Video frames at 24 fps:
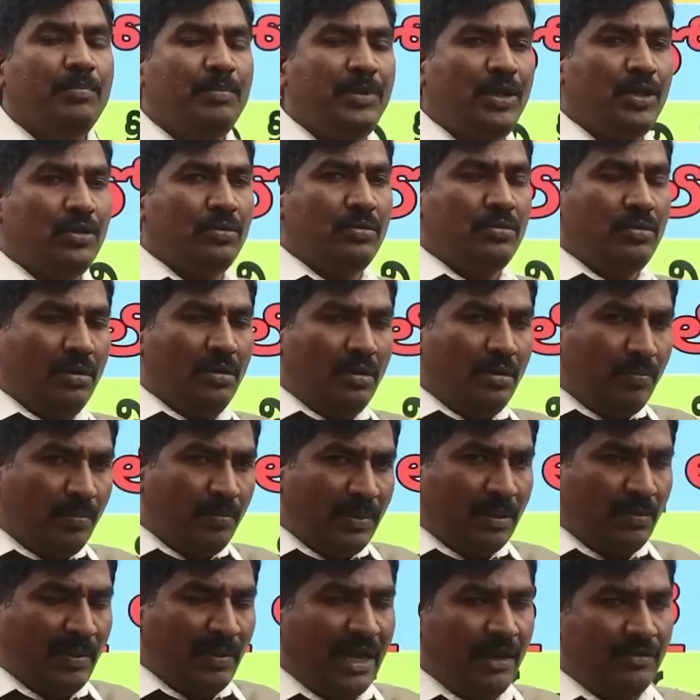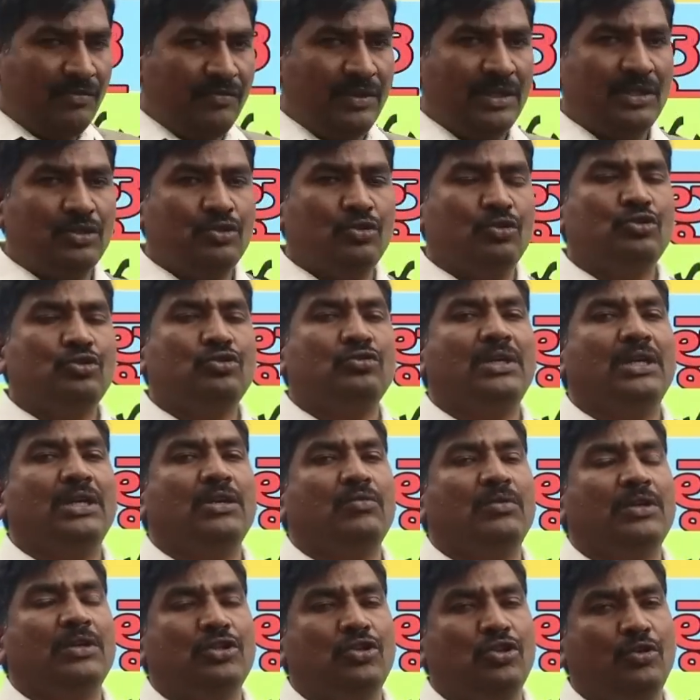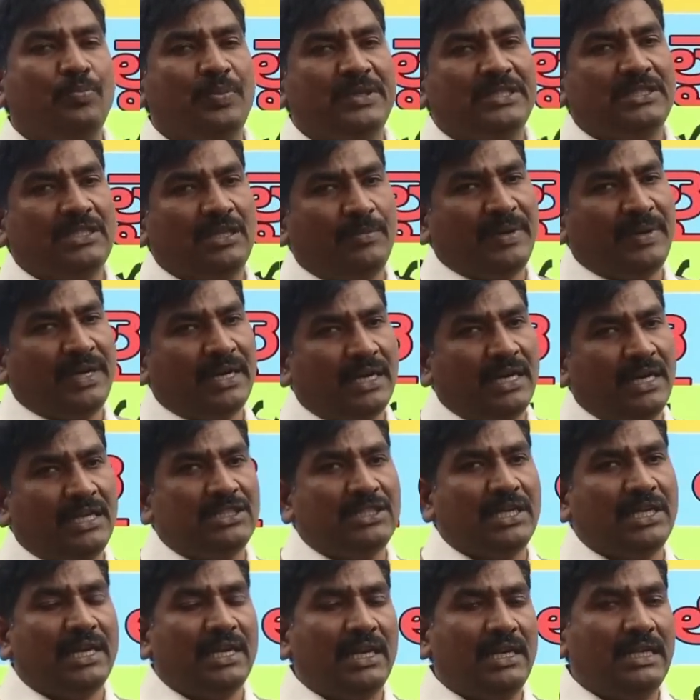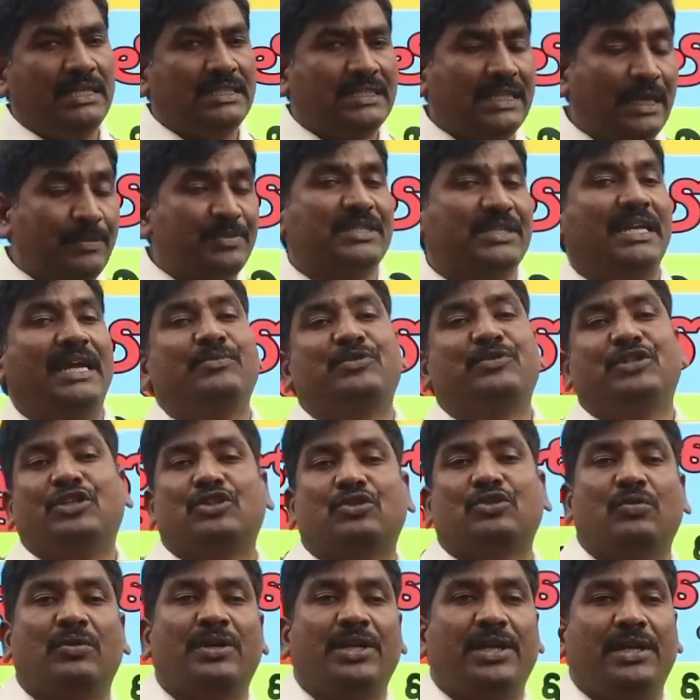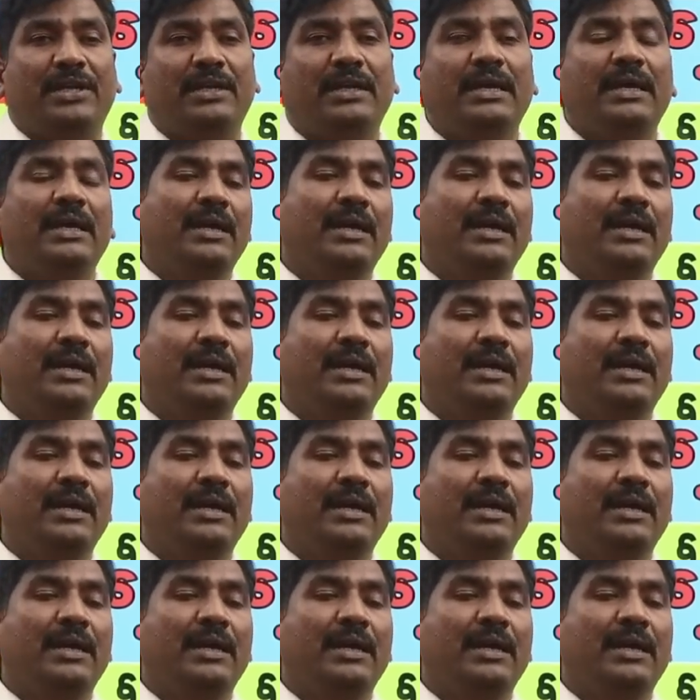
మీరు మనం మీరు చూస్తున్నటువంటి తిరుపతి శ్రీప్రజ్ఞ ఛానల్ని సబ్స్క్రైబ్ చేసుకోండి